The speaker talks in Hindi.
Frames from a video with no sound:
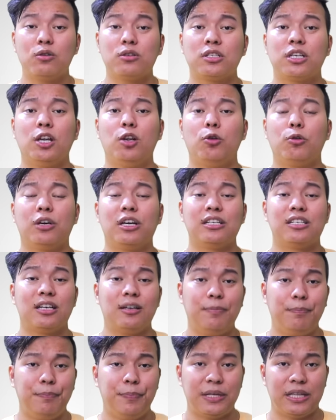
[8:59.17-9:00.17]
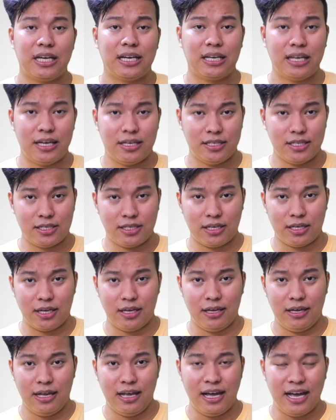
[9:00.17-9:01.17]
उसकी लोकेशन पता किया जा
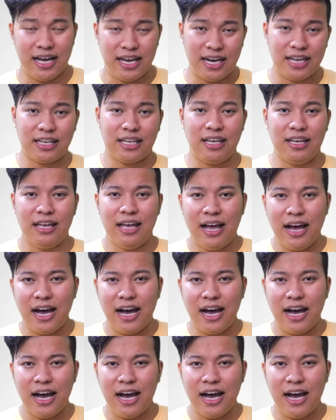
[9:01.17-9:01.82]
सके हालांकि